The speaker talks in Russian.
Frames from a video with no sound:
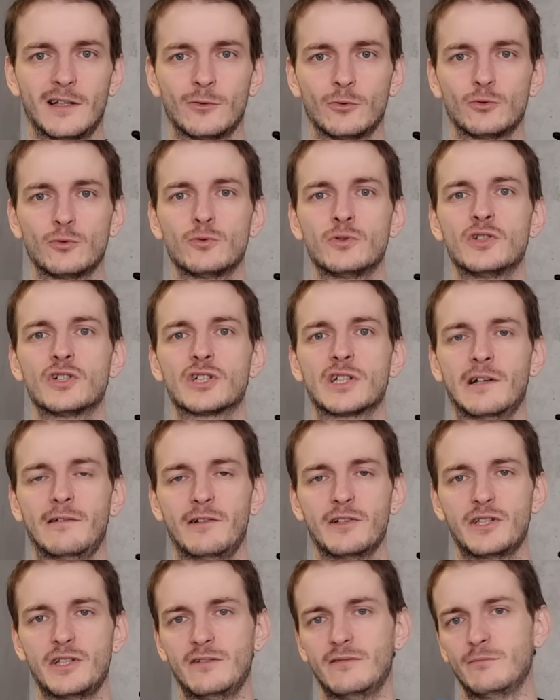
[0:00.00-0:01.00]
Оно тут
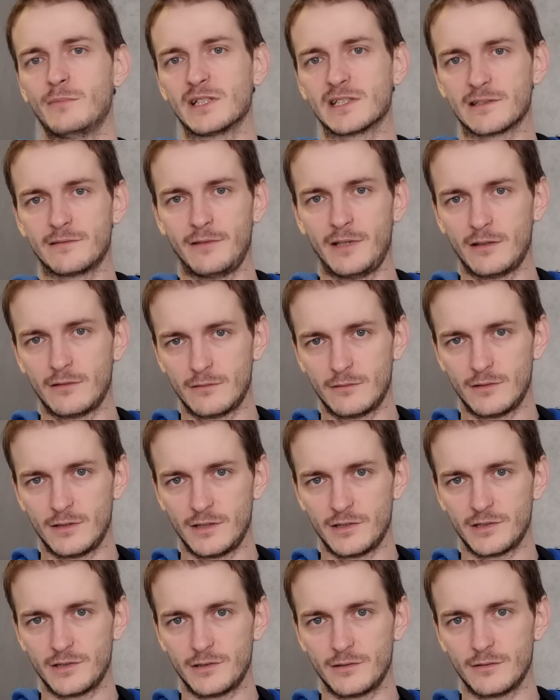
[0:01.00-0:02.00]
дешевле, чем в Москве
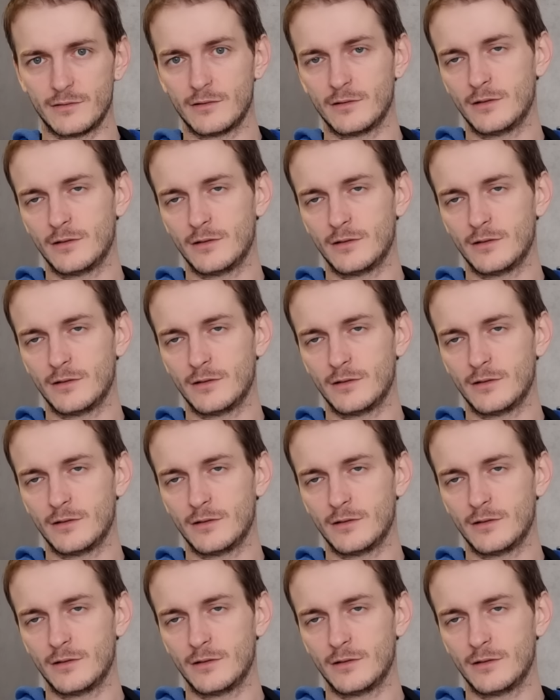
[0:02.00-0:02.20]
даже.